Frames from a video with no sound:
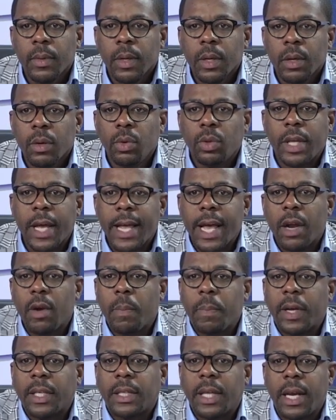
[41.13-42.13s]
Usted ya no
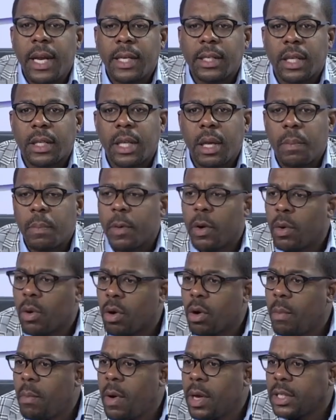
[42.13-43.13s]
pertenece a este, pero
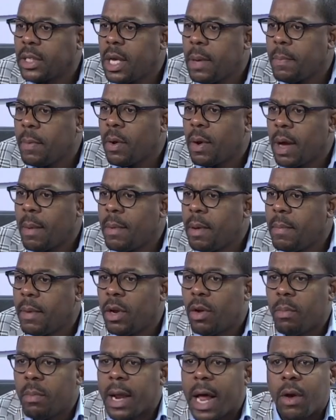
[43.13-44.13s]
¿cómo así? Pero a mí me
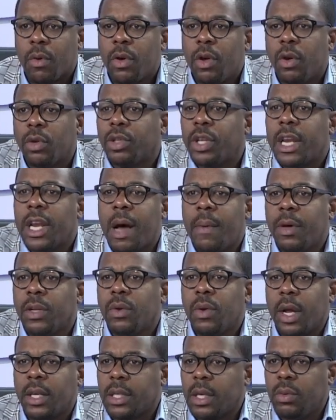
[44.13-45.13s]
nombraron y lo tiraban de
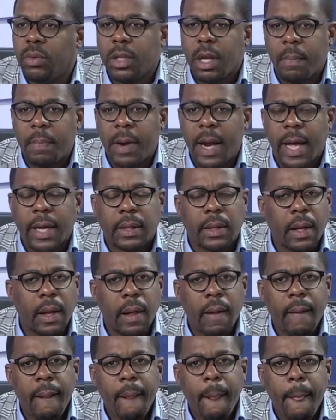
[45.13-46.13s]
una segunda planta.
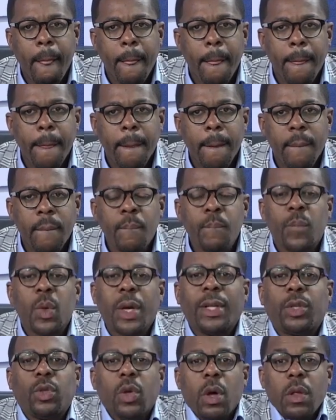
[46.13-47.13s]

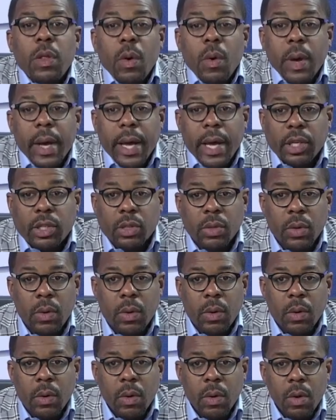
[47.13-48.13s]
Entonces, todo
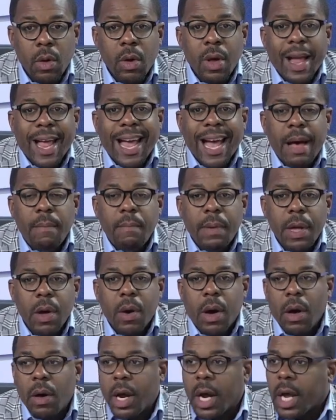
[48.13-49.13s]
eso cambió.
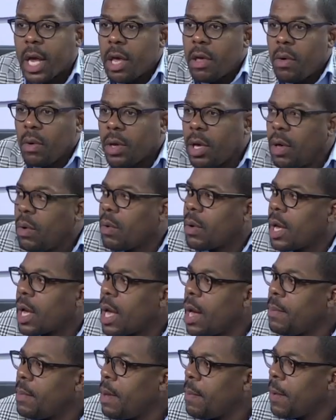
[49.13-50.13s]
Ahora, ¿qué yo quiero que
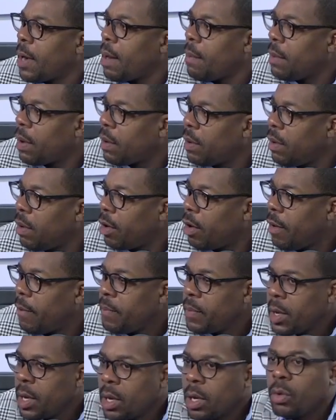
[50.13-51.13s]
cambie para mejor?
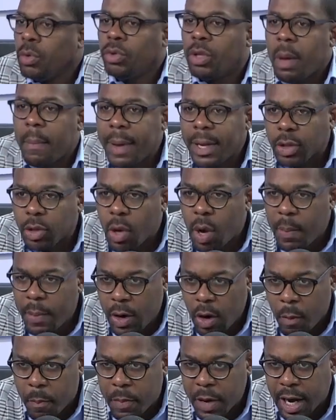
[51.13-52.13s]
Que usted me tome
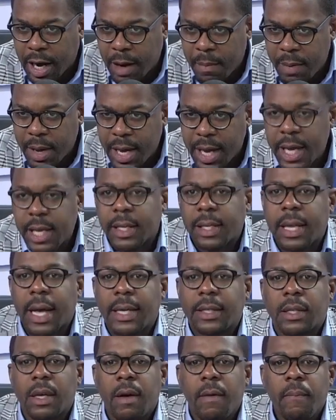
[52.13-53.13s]
los
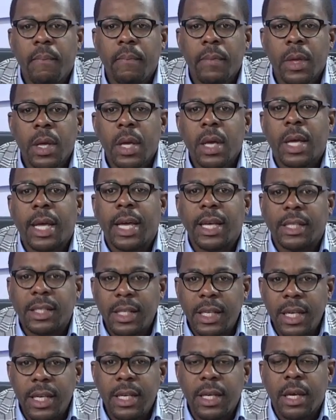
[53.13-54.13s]
PRMistas que
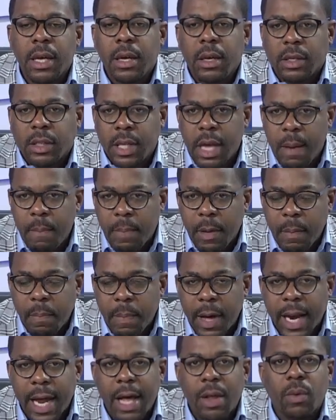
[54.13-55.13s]
sí se han
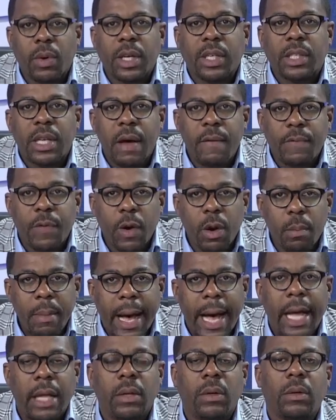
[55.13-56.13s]
preparado, que se han
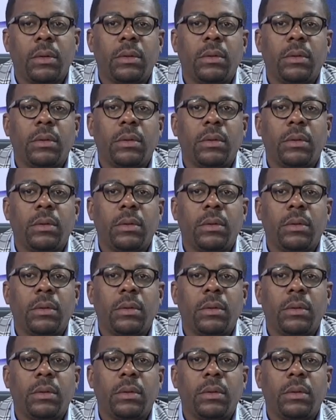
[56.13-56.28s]
formado,